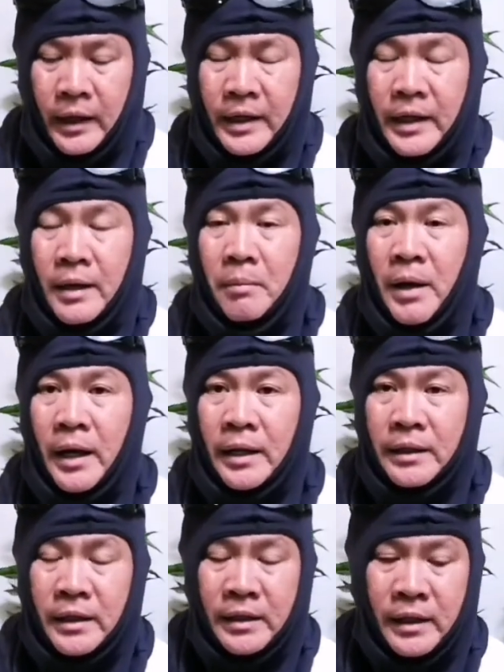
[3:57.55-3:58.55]
Ayan ang
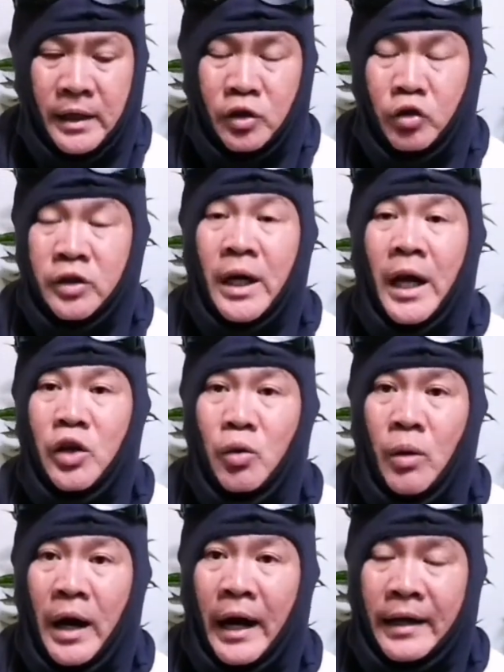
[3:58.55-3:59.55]
mga tinitira to, tsaka
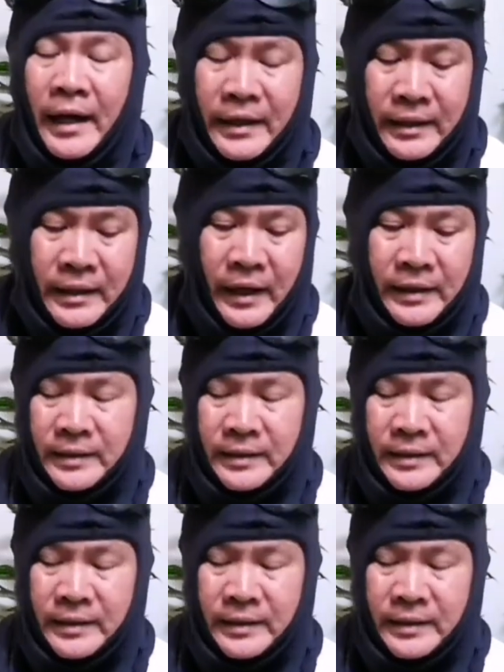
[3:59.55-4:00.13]
yung anay